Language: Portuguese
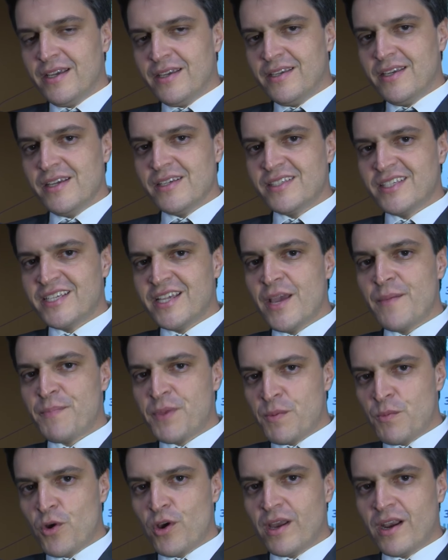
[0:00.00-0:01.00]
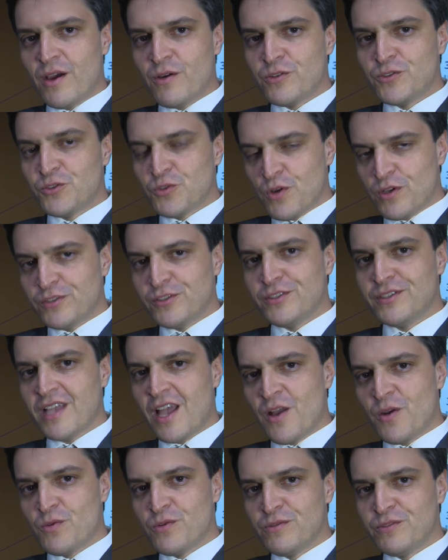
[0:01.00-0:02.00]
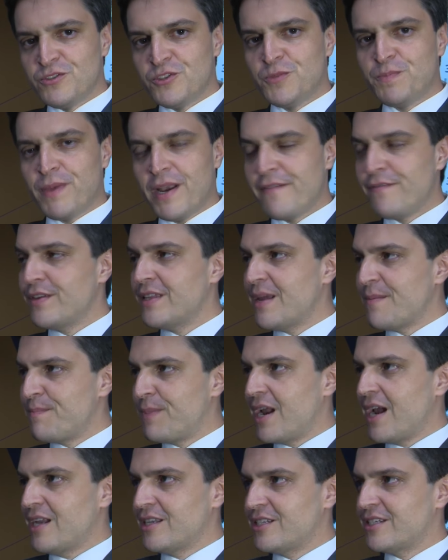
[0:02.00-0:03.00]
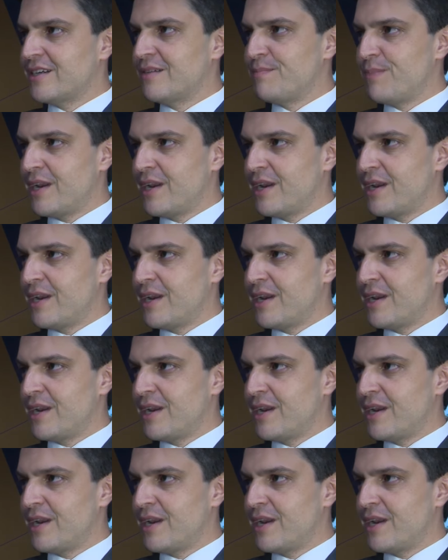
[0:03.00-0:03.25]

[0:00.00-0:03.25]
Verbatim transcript: e assim aprimorar os nossos alunos para a vida prática,